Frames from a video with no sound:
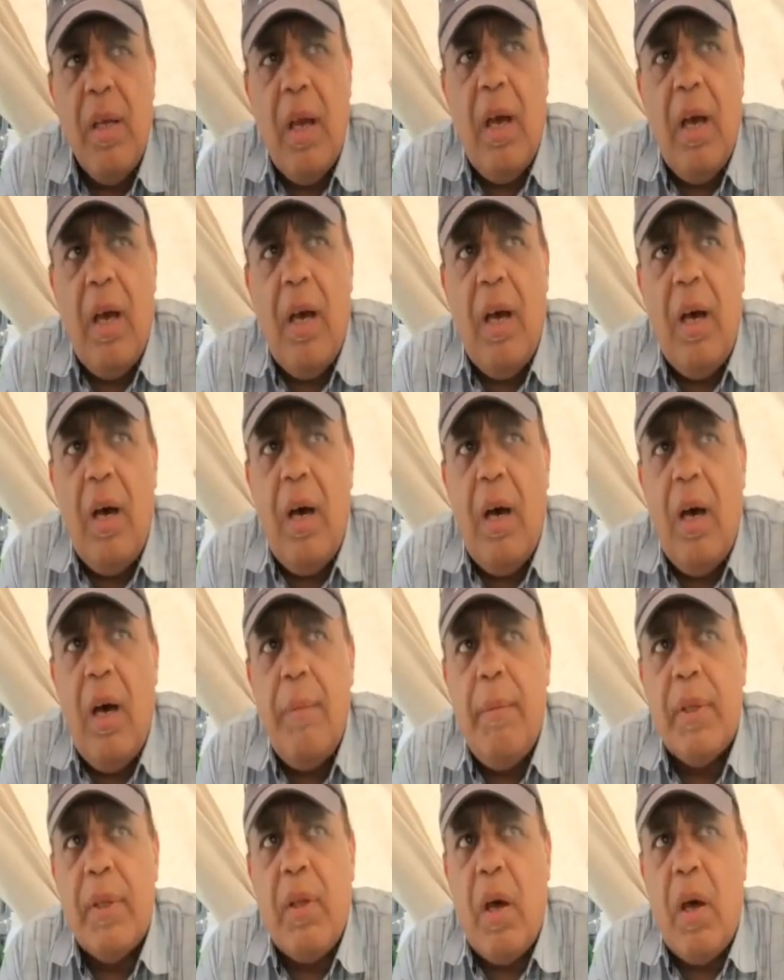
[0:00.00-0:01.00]

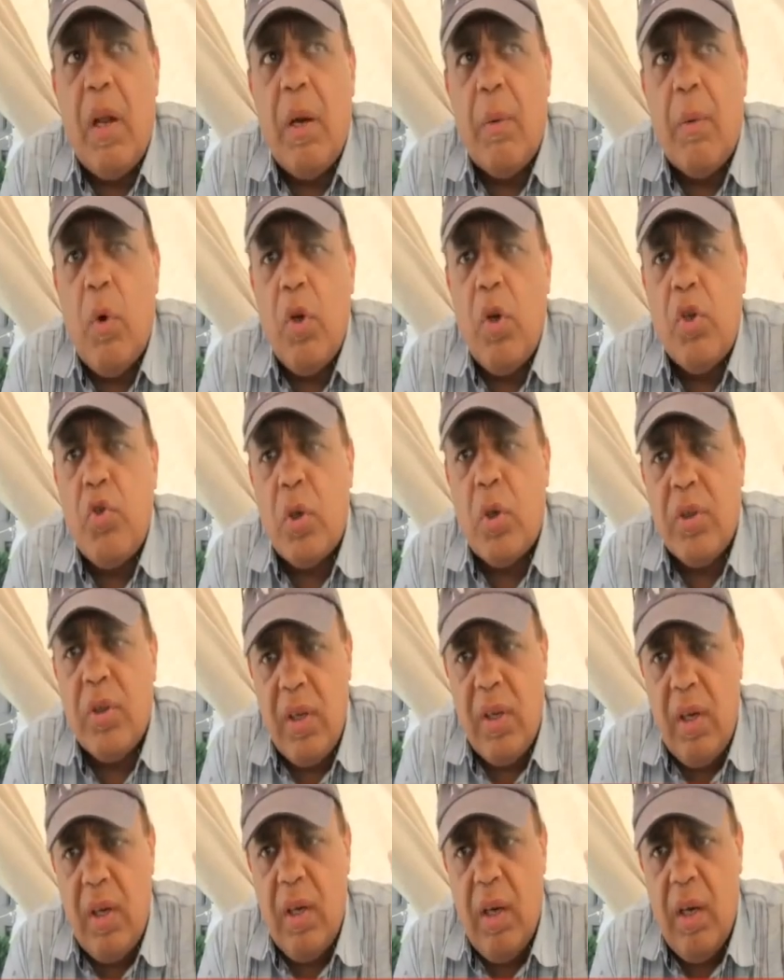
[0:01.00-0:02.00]
آه، متخرج كليه
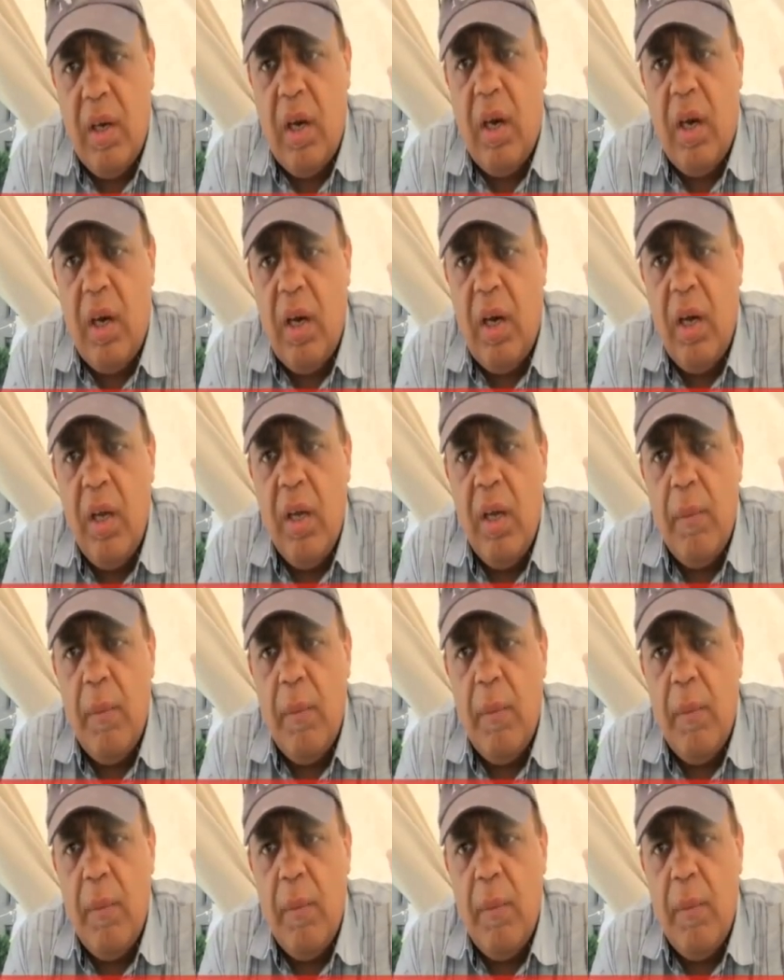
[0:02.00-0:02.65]
شرطه آه،